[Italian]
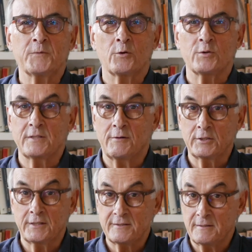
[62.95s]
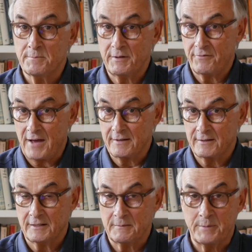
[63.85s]
Questa volta è sempre
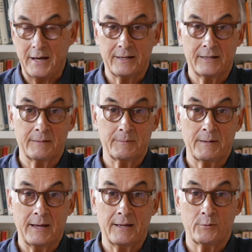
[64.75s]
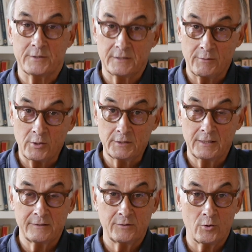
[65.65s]
Fanny che parla, ma questa volta
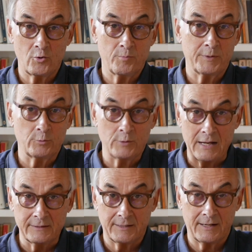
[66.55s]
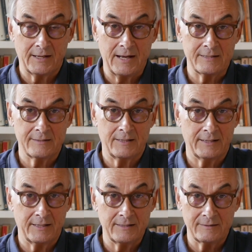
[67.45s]
lei si occupa di un'altra ragazza,
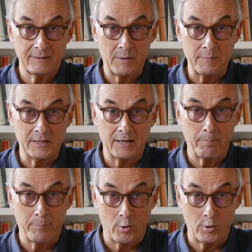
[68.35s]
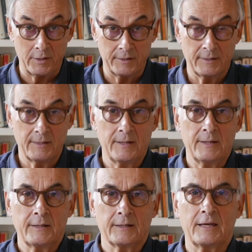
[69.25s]
la carissima amica Polly,
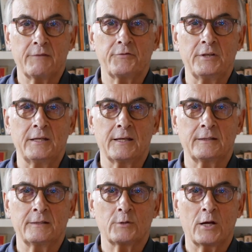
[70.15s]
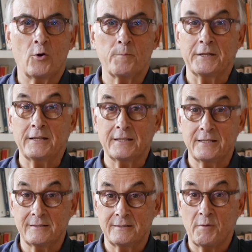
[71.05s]
che è figlia di una coppia
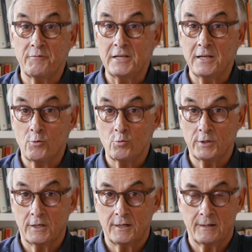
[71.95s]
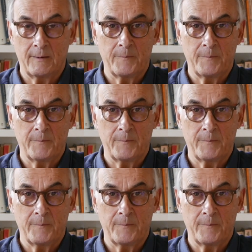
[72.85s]
ricchissima, figlia unica.